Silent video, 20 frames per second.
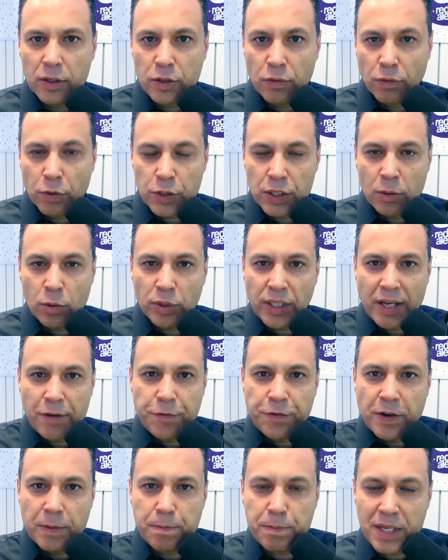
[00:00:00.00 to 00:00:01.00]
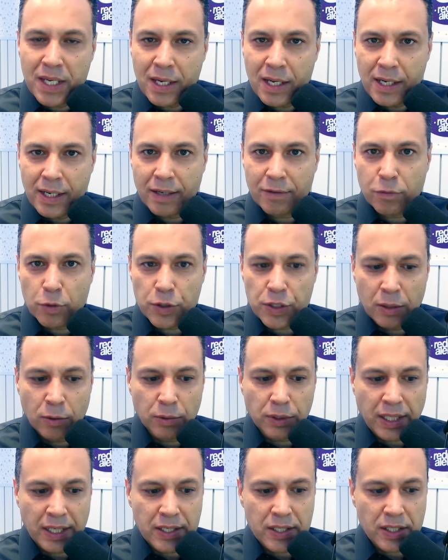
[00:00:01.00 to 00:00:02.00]
Se você não tem família, você
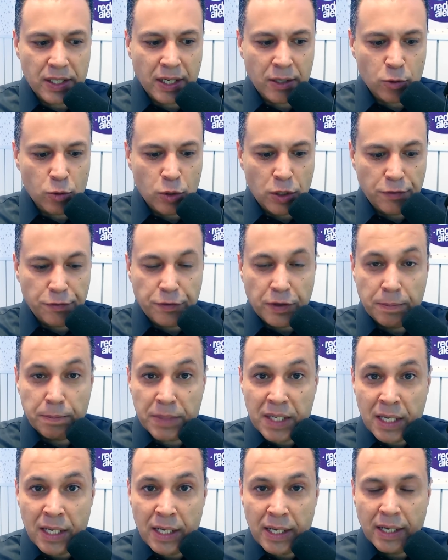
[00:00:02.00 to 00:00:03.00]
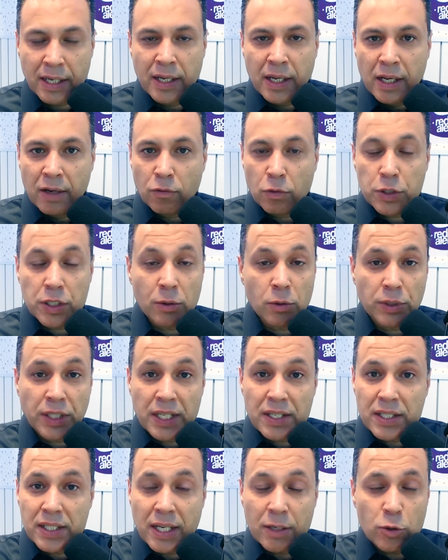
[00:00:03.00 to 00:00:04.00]
não tem senso de família, você não
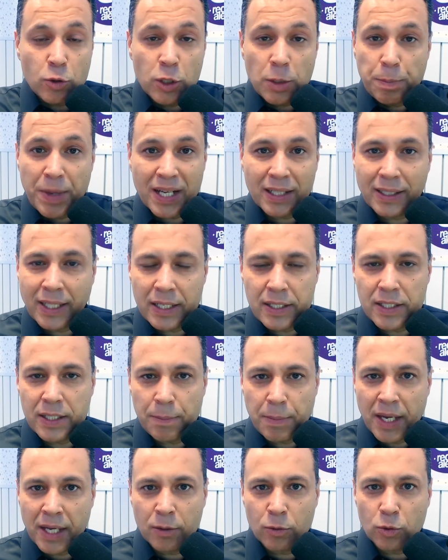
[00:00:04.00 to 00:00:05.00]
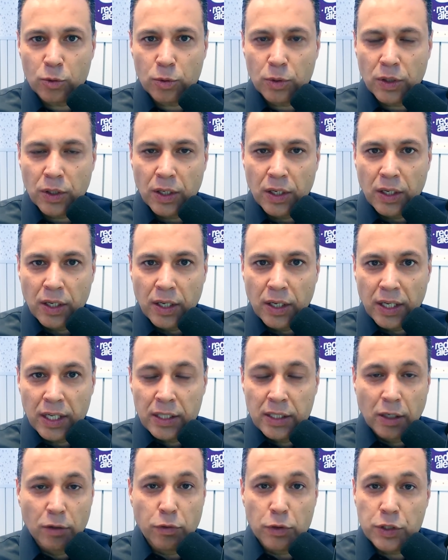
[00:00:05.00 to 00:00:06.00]
tem senso de pertencimento.
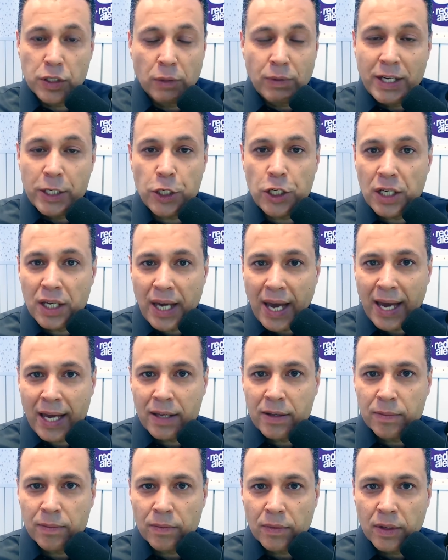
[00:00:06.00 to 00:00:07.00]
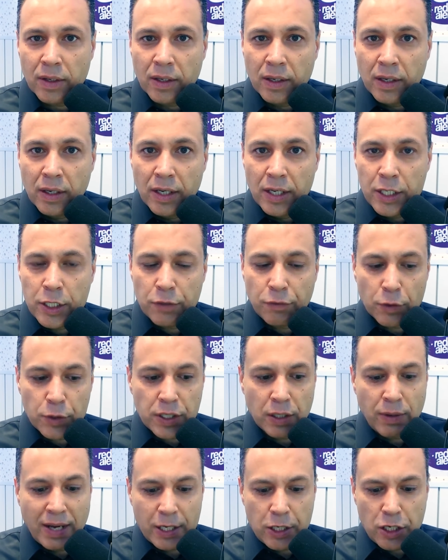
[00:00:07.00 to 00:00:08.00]
Então você não é de ninguém. E se
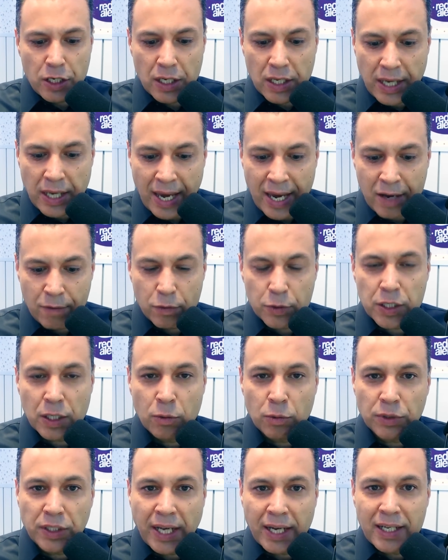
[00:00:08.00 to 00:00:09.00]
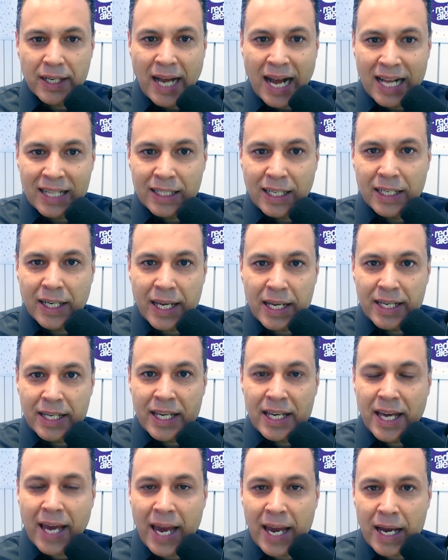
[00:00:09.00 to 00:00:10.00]
você não é de ninguém, você não tem nada nem
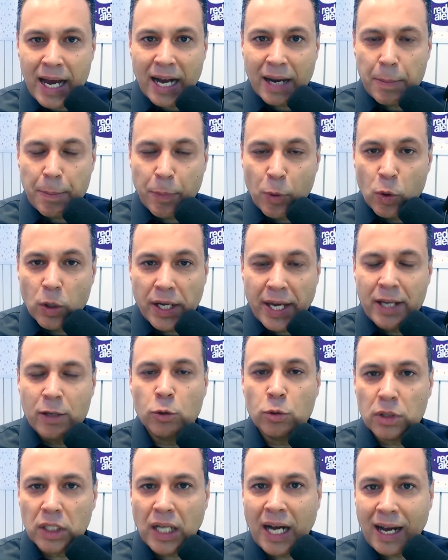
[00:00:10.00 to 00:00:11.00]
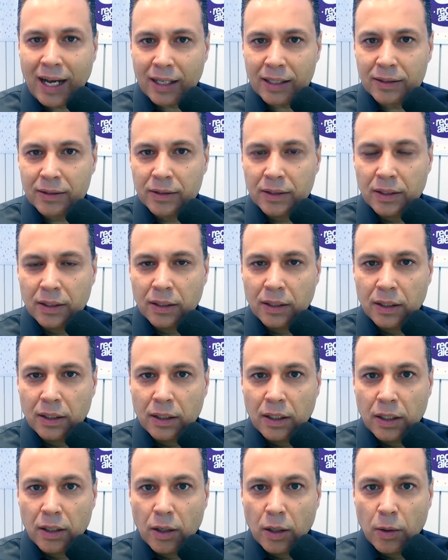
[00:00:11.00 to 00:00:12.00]
ninguém por quem lutar.
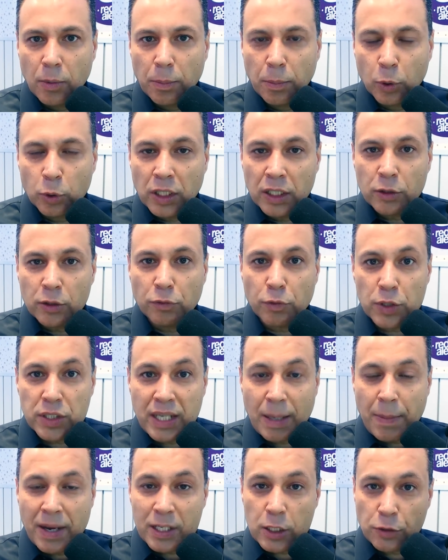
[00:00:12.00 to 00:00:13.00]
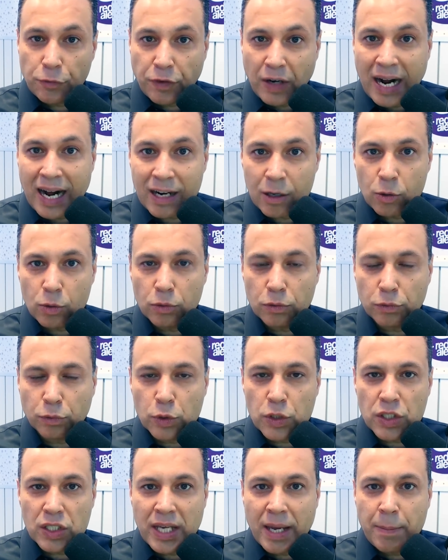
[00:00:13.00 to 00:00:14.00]
Portanto, você é mais fraco,
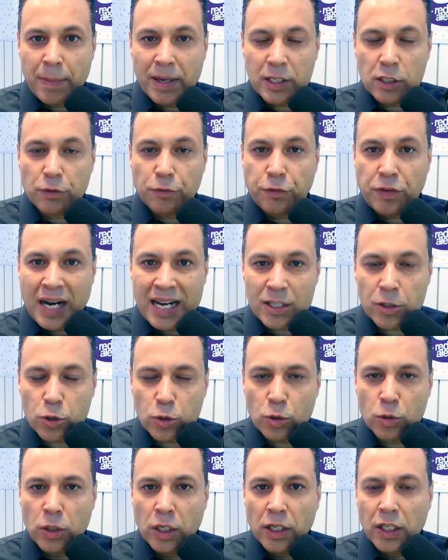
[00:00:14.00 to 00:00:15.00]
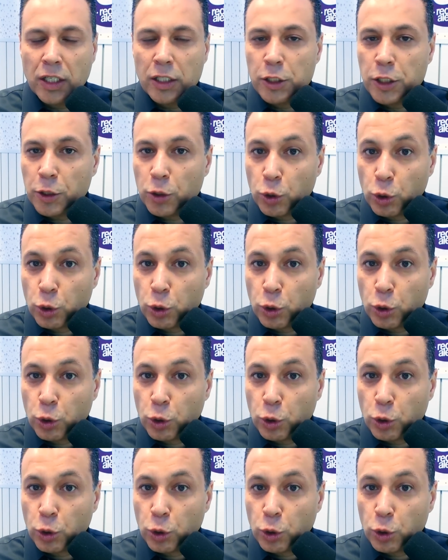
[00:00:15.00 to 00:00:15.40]
você é mais fácil de